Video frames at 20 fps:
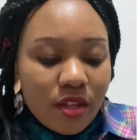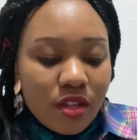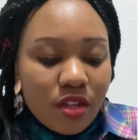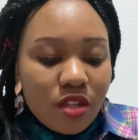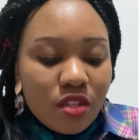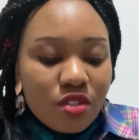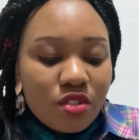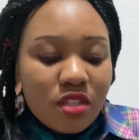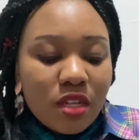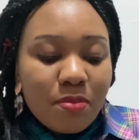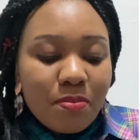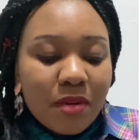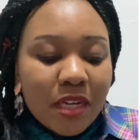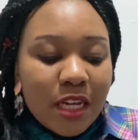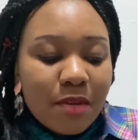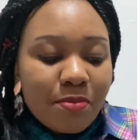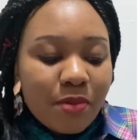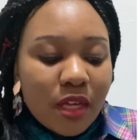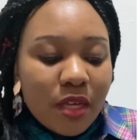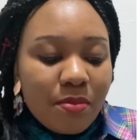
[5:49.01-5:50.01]
Ce n'est pas la
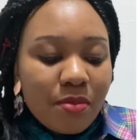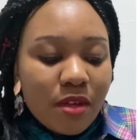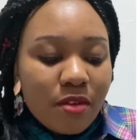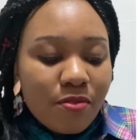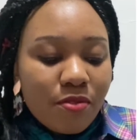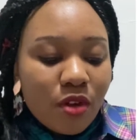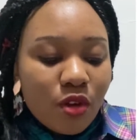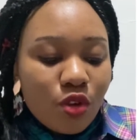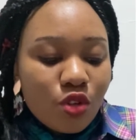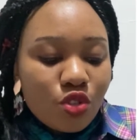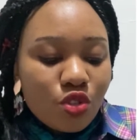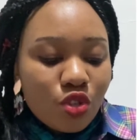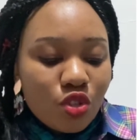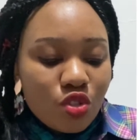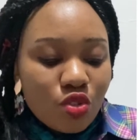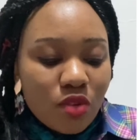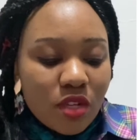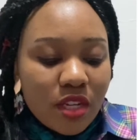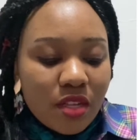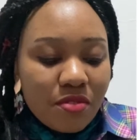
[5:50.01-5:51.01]
première fois que je
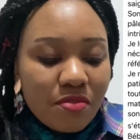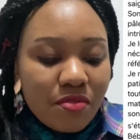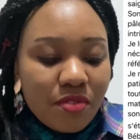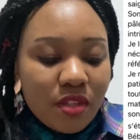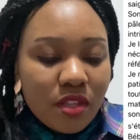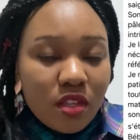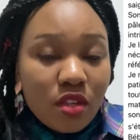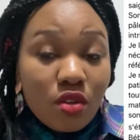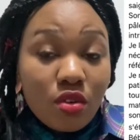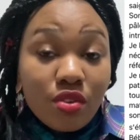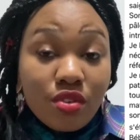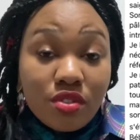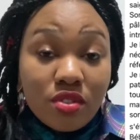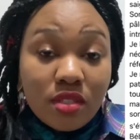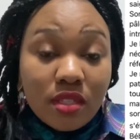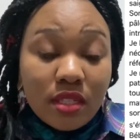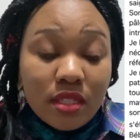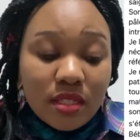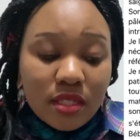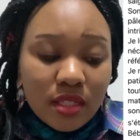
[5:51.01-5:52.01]
reçois des filles qui l'ont
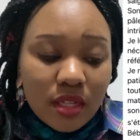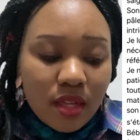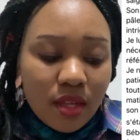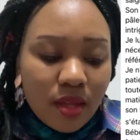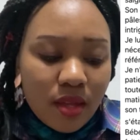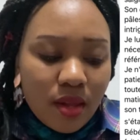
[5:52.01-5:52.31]
utilisé.